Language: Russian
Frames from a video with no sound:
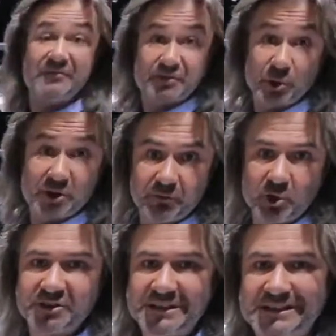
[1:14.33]

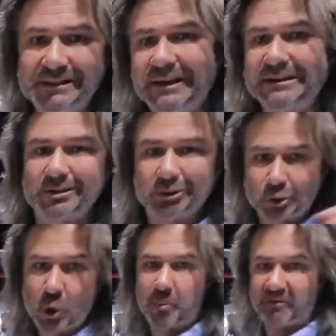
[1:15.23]
190 сил – это
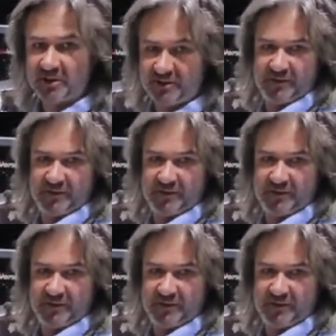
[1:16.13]
топовый